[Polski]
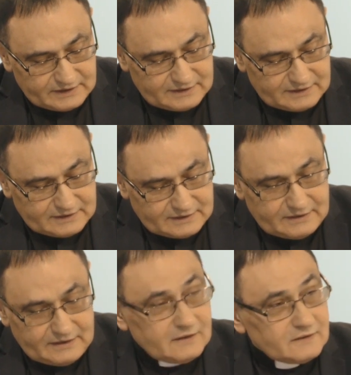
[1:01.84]
y,
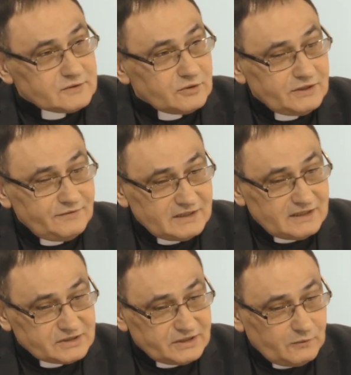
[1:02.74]
co się
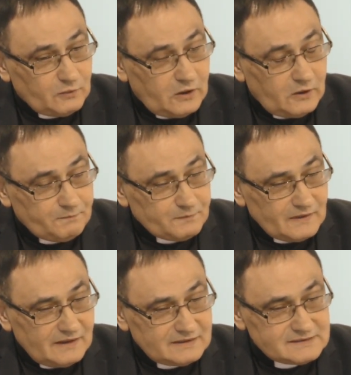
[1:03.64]
wydarzyło
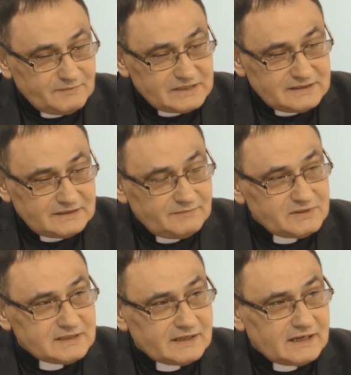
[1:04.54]
y, z między
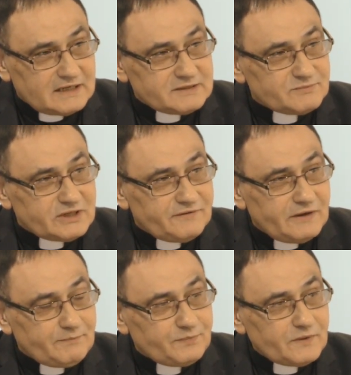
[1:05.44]
innymi z lekarzem,
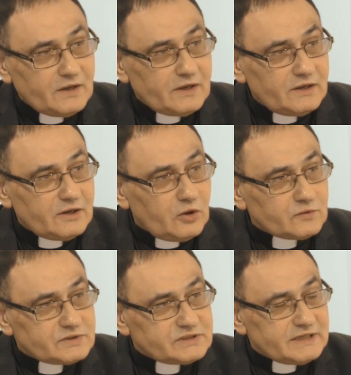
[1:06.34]
szefem E,
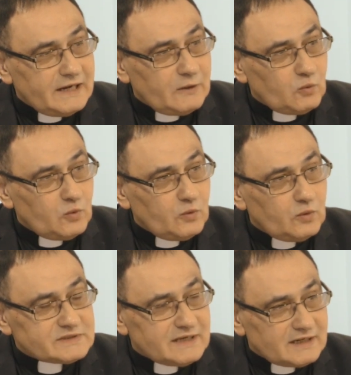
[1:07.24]

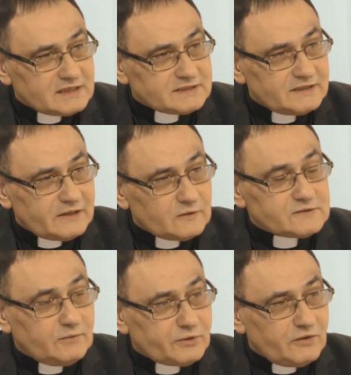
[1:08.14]
oddziału zakaźnego
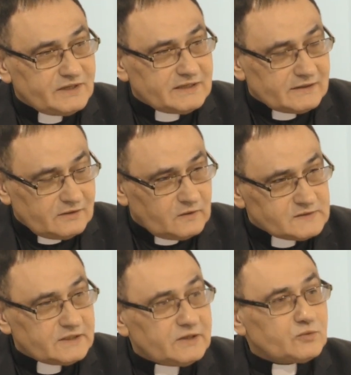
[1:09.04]
z Dąbrowy
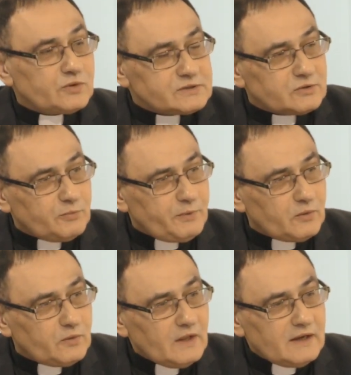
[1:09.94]
Tarnowskiej, który z
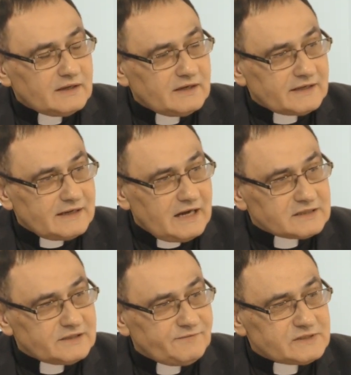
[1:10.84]
grupą
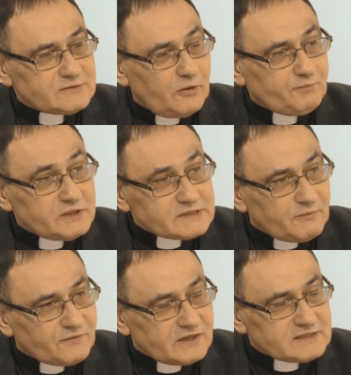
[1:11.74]
lekarzy wysłał
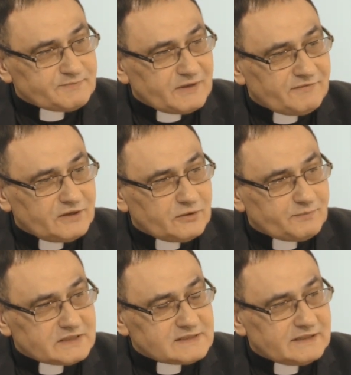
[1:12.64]
pismo w tej sprawie
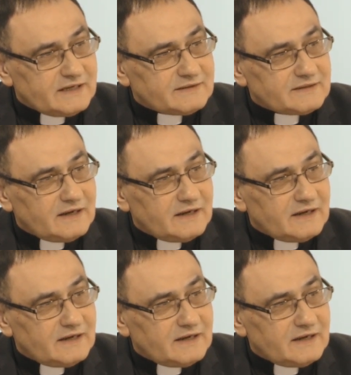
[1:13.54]
do prezydenta.